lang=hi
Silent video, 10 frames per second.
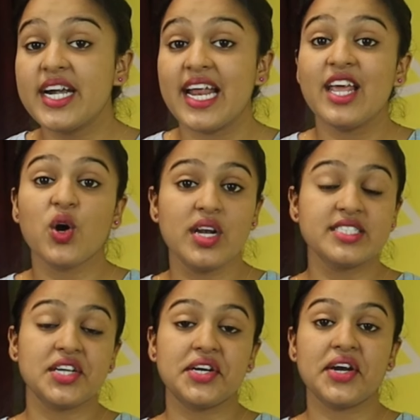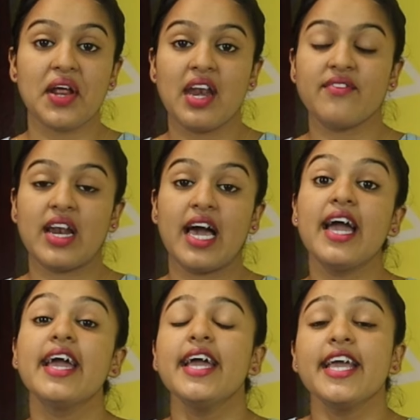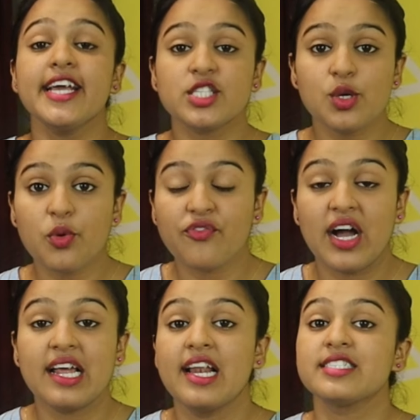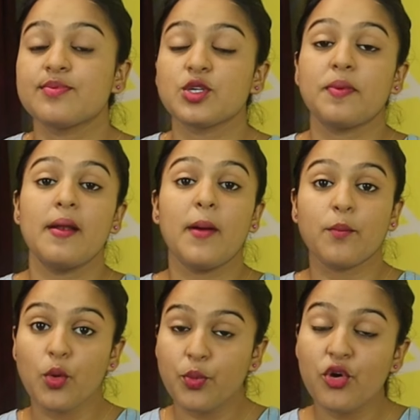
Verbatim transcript: कि टेली कॉलिंग से रिलेटेड रहने वाला है इसी प्रोफाइल के लिए सबसे पहले मैं आपको